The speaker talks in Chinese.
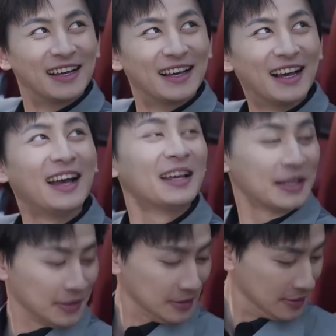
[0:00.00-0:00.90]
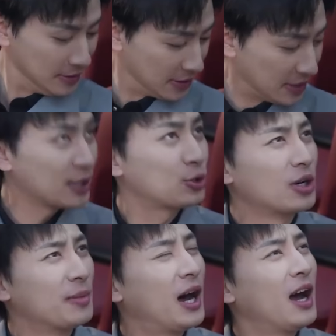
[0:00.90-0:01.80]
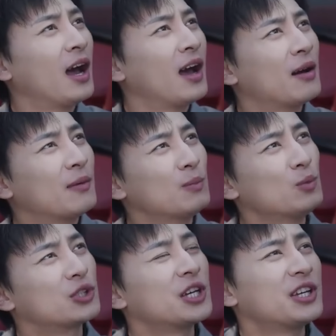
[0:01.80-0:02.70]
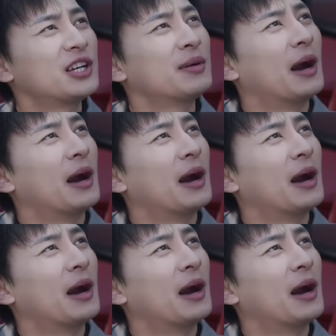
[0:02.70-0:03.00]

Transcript: 哎，你刚才说什么？穆芊芊是